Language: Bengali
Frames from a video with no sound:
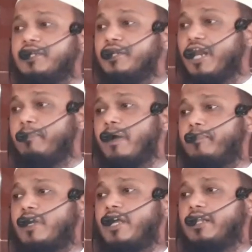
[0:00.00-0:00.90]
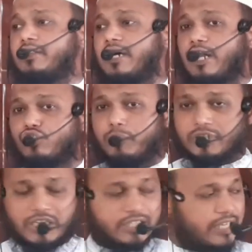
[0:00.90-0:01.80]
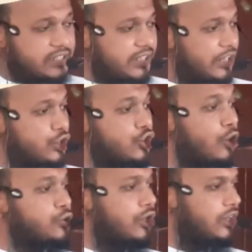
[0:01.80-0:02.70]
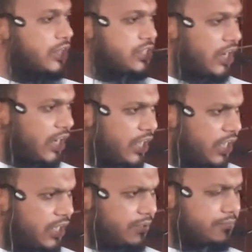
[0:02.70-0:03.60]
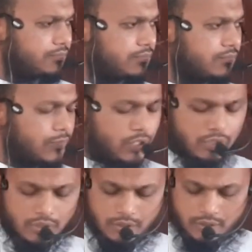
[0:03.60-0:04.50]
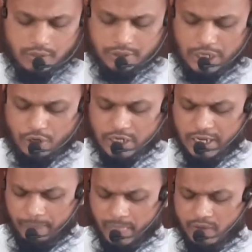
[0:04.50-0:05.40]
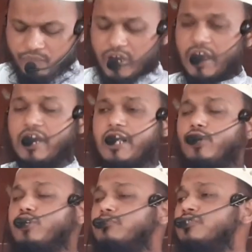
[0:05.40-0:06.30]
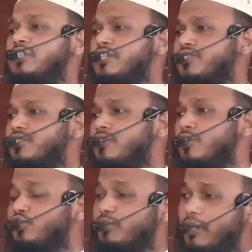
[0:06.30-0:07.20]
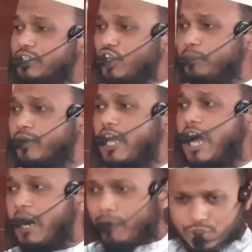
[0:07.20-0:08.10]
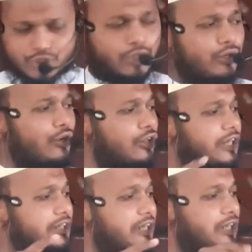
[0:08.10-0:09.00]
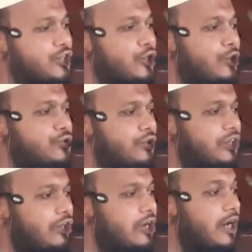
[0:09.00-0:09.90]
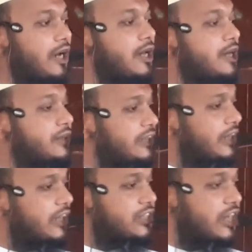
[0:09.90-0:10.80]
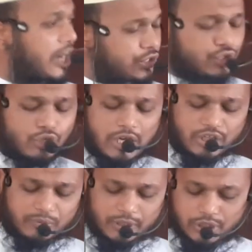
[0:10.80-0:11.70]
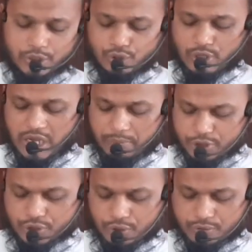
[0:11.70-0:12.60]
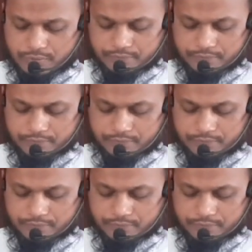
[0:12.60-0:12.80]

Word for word: দিনের ব্যাপারে তারা তোমাদের কাছ থেকে সহযোগিতা চায় তাহলে ফায়ালাইকুমন্যাস তোমাদের উপরে আবশ্যক হলো তাদেরকে সহযোগিতা করা তাদেরকে সাহায্য করা তোমাদের জন্য আবশ্যক